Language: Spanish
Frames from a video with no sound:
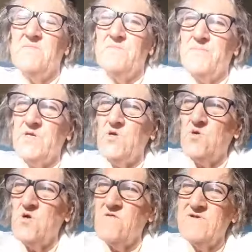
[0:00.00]
Pero
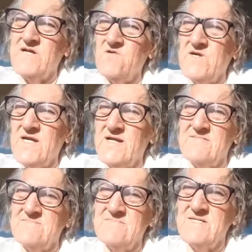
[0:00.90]
los obreros
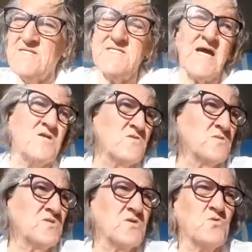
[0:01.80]
eran extraños
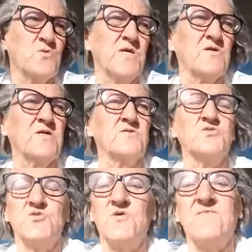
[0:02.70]
cuando descubrieron que
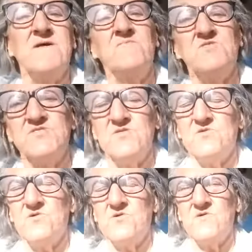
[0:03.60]
nosotros habíamos
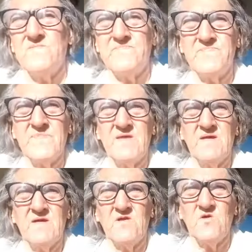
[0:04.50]
sido,
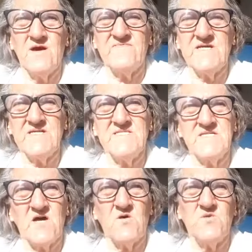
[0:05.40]
nos habían
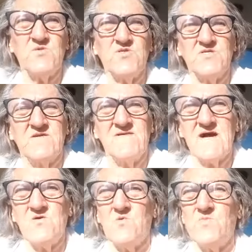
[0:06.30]
echado de nuestro
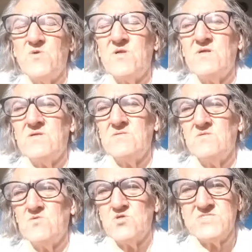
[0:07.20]
trabajo por
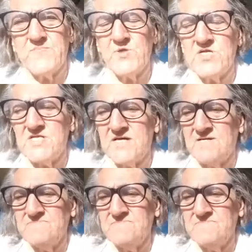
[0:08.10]
cosas políticas,